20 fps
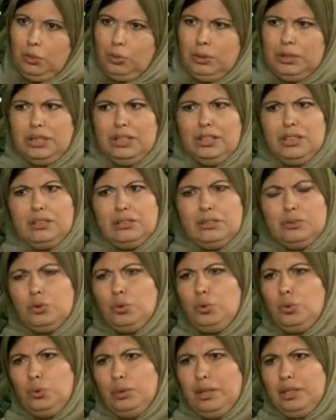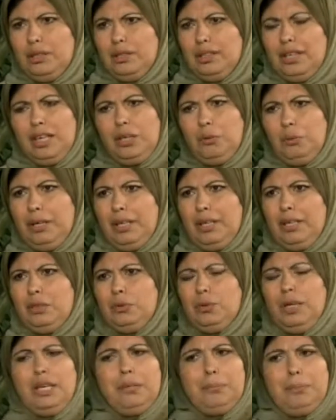ويصير سهوله لاي واحد
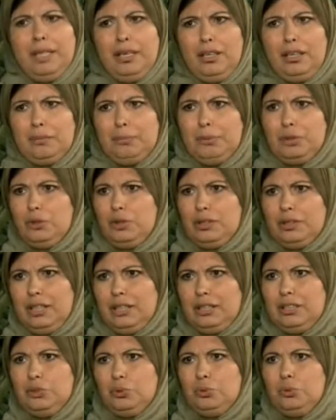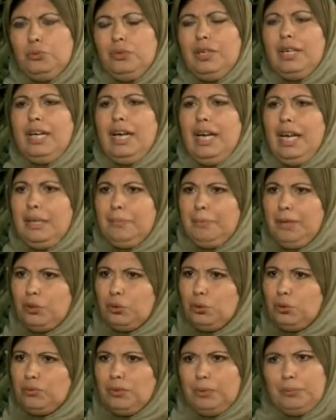اي باحث بده يقدر يشوف اي
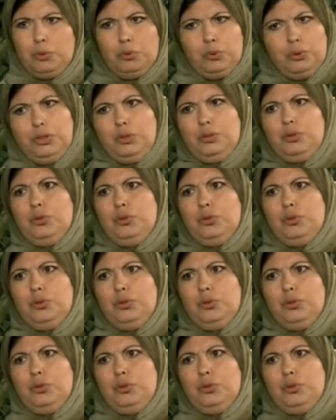مخطوط فبكون